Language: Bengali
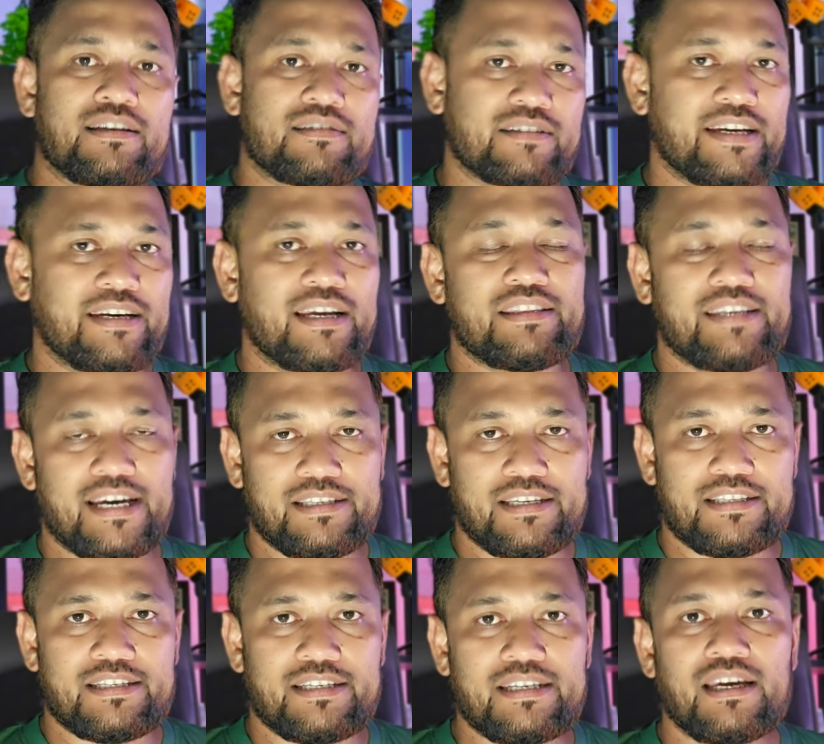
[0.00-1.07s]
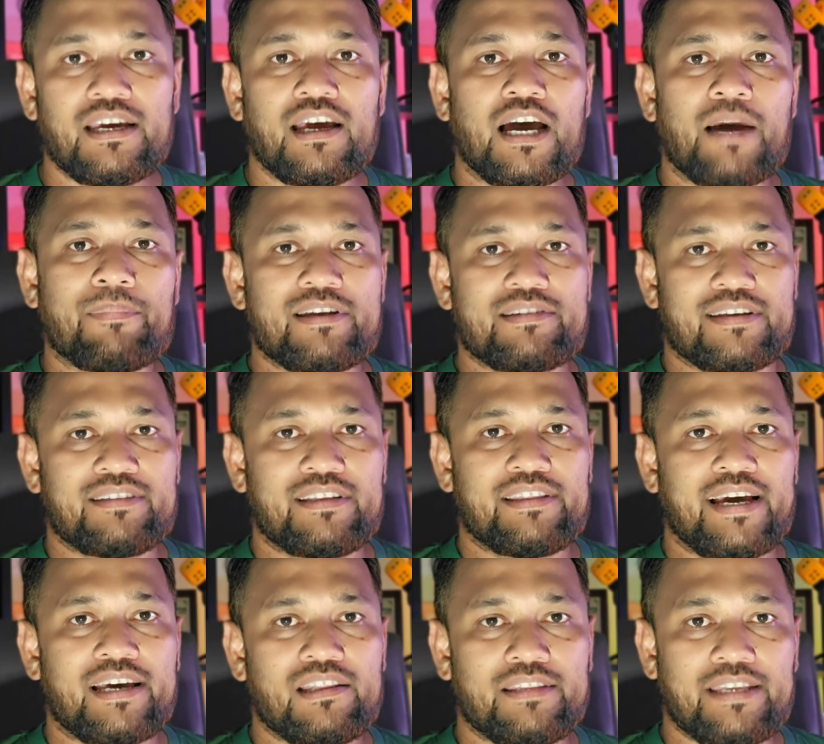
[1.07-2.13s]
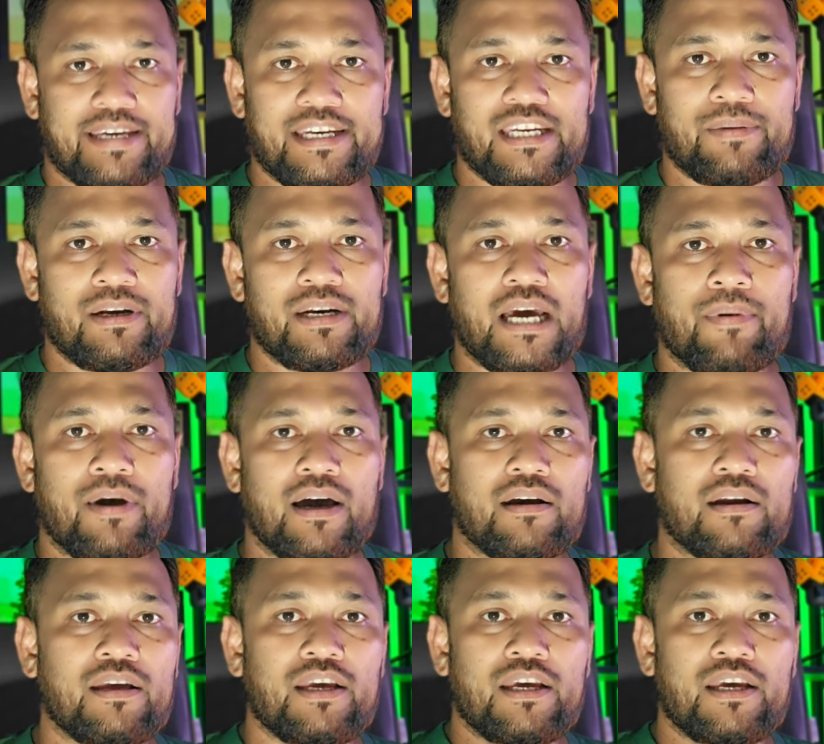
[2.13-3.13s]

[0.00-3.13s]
স্ক্রিনে দিয়ে দিচ্ছি আপনারা স্ক্রিনে দেখে দেখে নেবেন আবার